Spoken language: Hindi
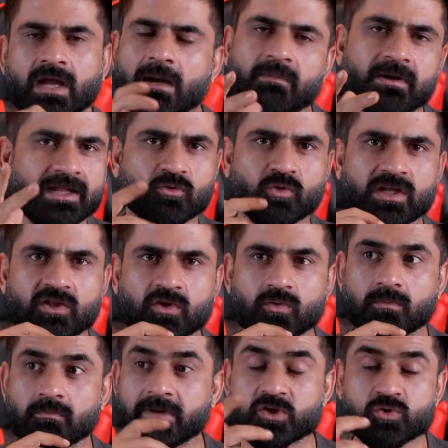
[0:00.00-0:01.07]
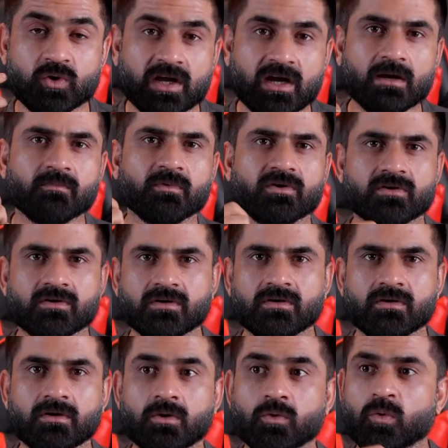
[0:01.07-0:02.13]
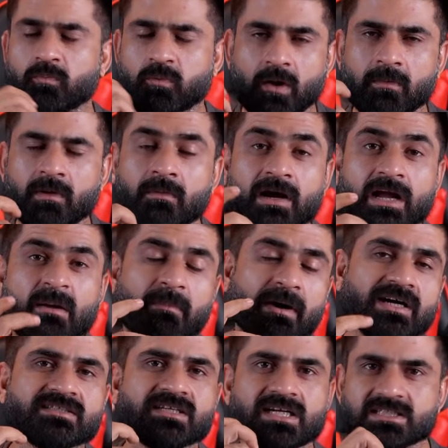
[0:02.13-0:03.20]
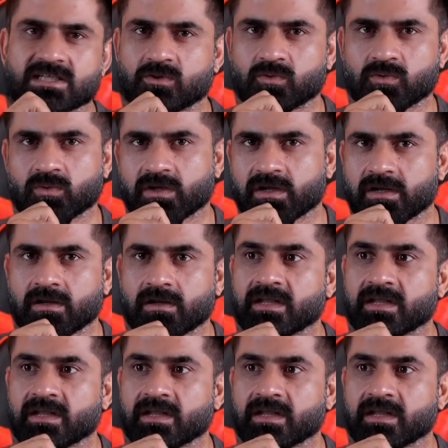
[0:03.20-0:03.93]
आप ले तो लेते हो बेचोगे कहाँ पर कोई प्रॉब्लम आ गया पार्ट्स कहाँ से ढूंढोगे